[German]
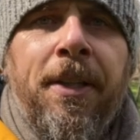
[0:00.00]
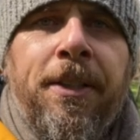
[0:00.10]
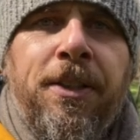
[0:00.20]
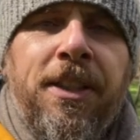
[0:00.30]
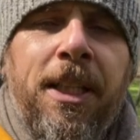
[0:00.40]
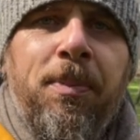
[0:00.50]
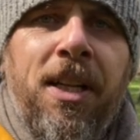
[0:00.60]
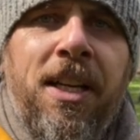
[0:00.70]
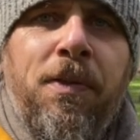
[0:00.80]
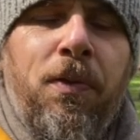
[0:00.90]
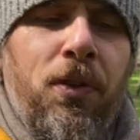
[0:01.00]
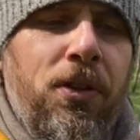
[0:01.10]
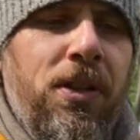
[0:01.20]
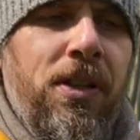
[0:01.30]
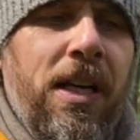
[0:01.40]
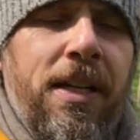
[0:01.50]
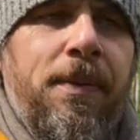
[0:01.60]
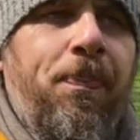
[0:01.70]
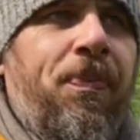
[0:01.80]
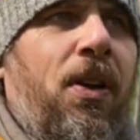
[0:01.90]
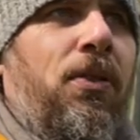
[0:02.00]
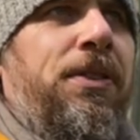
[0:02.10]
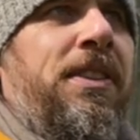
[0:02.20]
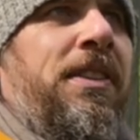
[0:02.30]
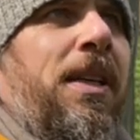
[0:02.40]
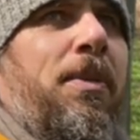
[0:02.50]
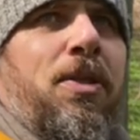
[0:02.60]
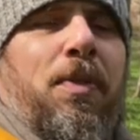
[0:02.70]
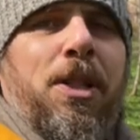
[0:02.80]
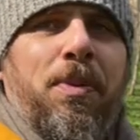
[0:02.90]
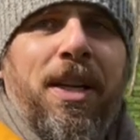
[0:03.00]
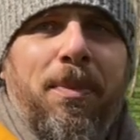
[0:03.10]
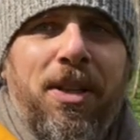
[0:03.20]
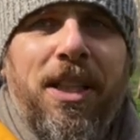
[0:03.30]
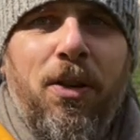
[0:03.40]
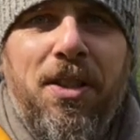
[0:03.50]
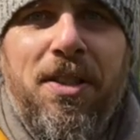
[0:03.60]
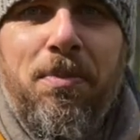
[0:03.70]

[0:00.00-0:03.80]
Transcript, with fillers: und gebe dann Hefeflocken ran und damit zum Beispiel eben genau diese